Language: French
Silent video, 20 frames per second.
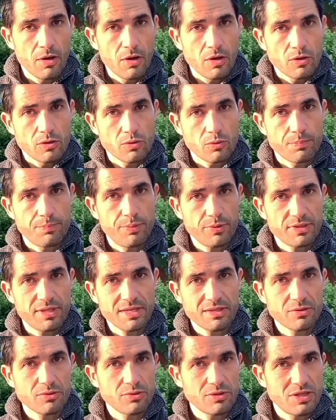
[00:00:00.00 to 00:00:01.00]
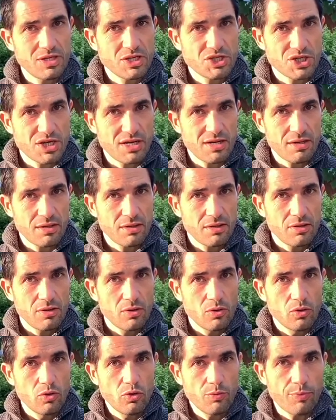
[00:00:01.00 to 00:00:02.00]
Donc peut-être que déjà,
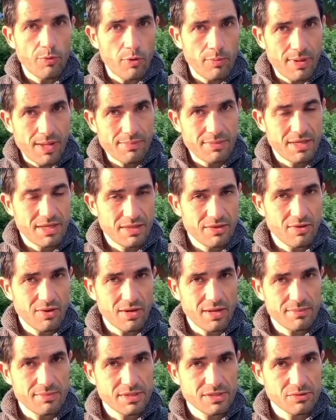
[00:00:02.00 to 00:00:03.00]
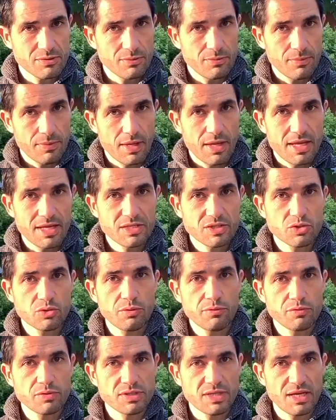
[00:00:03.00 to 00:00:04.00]
le problème, il est dans la maison. Est-ce
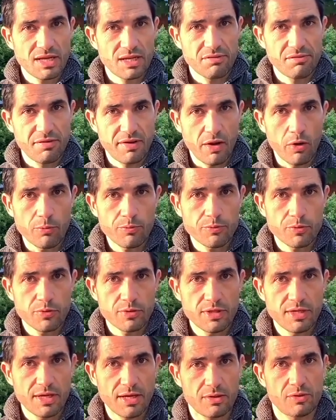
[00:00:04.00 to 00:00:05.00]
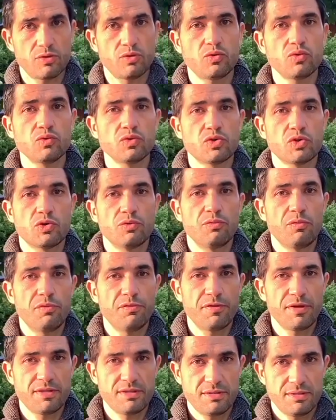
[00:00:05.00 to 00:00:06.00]
que vous arrivez à obtenir tout ce que vous
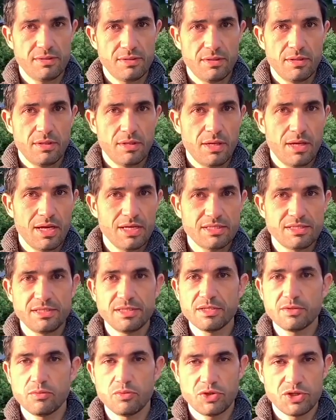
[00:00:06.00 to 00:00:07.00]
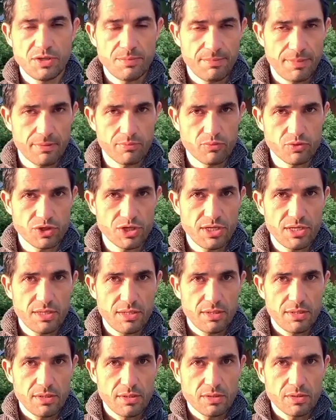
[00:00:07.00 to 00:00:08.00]
faites assis, couché, pas bouger
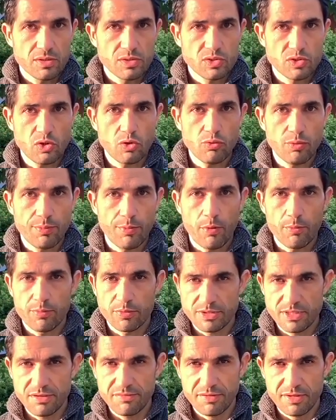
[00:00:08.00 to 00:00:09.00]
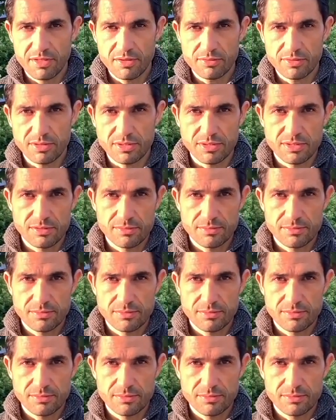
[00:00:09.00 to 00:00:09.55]
sans lui proposer de friandises.